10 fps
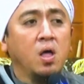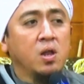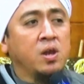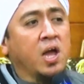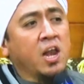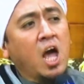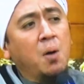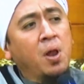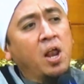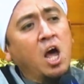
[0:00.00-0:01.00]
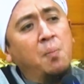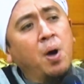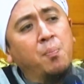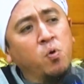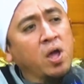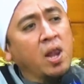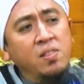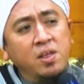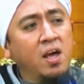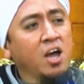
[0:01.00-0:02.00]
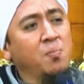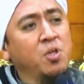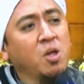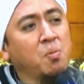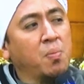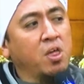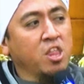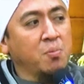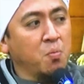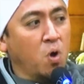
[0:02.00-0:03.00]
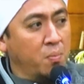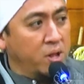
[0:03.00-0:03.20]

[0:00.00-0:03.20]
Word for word: Dengan amalan apapun kalian tidak akan bisa membalas Nabi Muhammad.